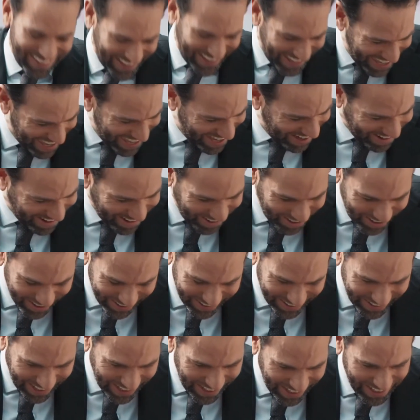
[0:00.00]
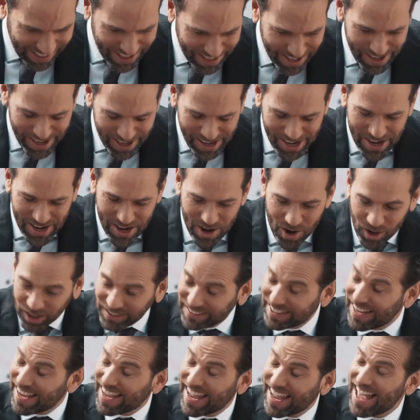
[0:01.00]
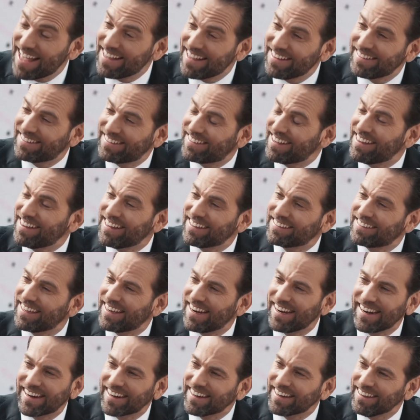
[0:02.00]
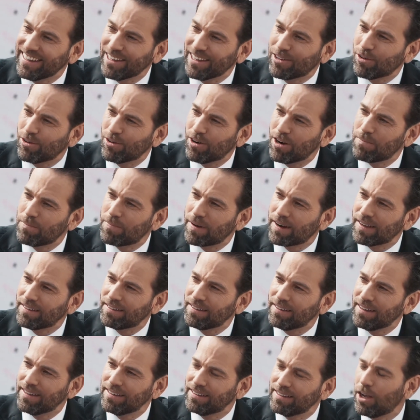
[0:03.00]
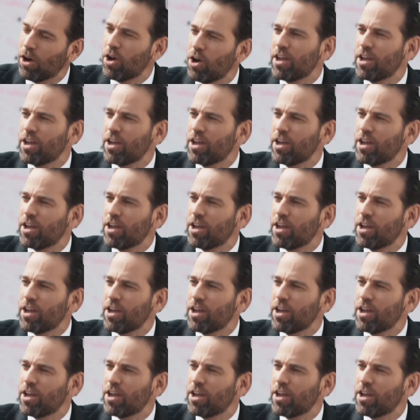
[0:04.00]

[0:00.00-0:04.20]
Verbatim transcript: Qué cosa. No se cansa de hacer el ridículo el presidente.